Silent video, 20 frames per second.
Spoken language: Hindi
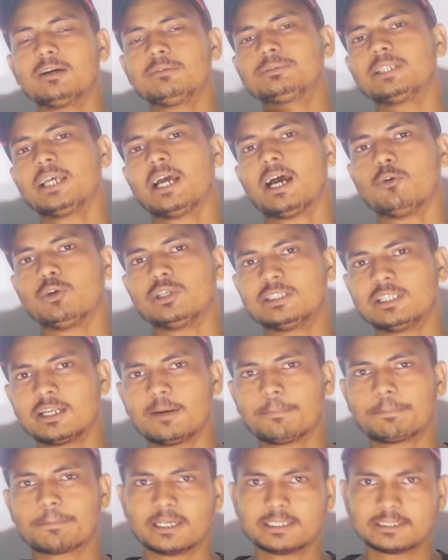कब से आवेदन
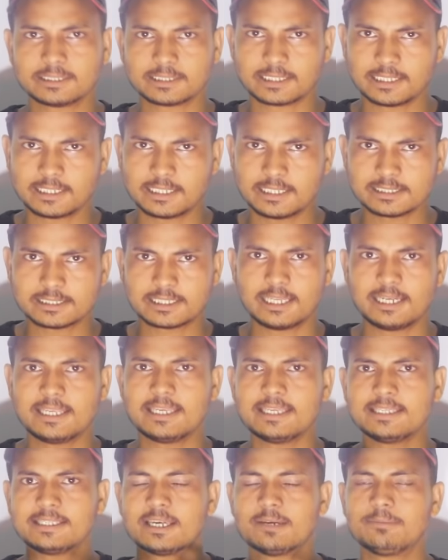आप कर सकेंगे इसके
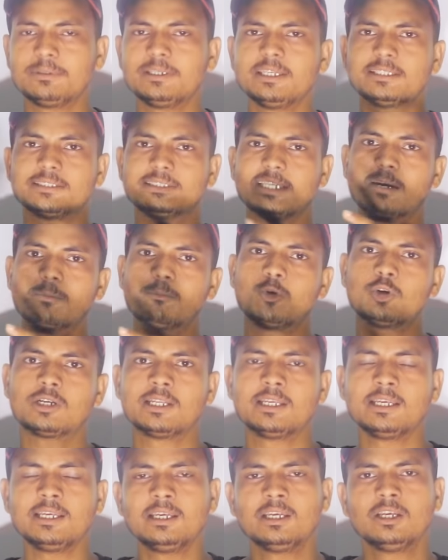लिए ये भी जैक बोर्ड
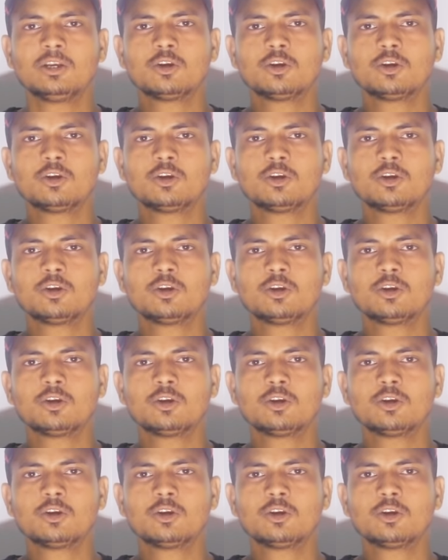ने